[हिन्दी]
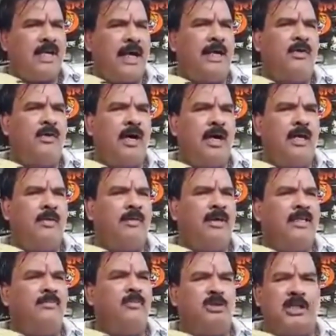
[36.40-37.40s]
ना हो
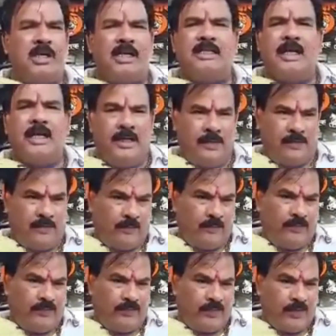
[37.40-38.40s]
यह टोयोटा की बहुत ही
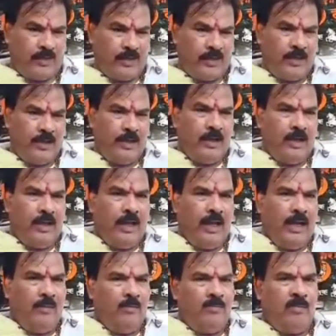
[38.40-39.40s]
फेमस कार है इस
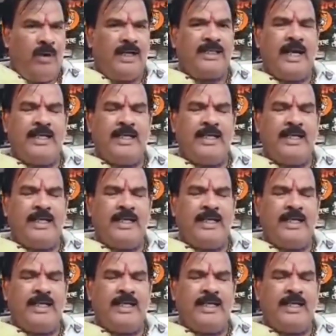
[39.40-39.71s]
कार में 2.8